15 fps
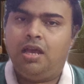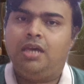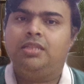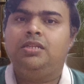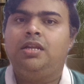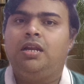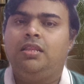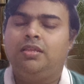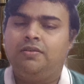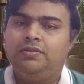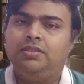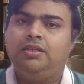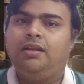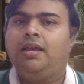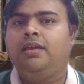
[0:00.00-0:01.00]
அதனால தான்
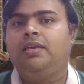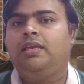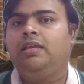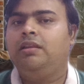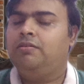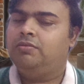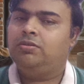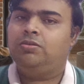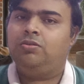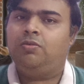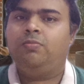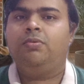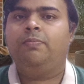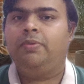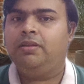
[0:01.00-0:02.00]
வந்து ரேங்கிங்கில் வந்து
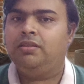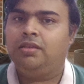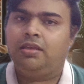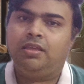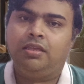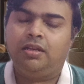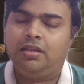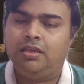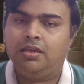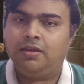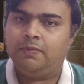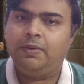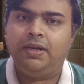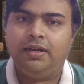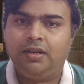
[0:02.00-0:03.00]
ரொம்ப பின்தங்கி இருக்குது
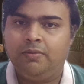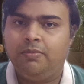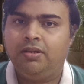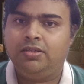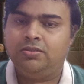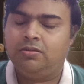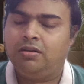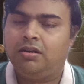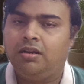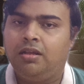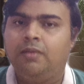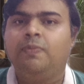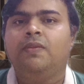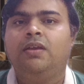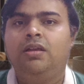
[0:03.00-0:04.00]
அப்படின்ற மாதிரி சொல்கிறாங்க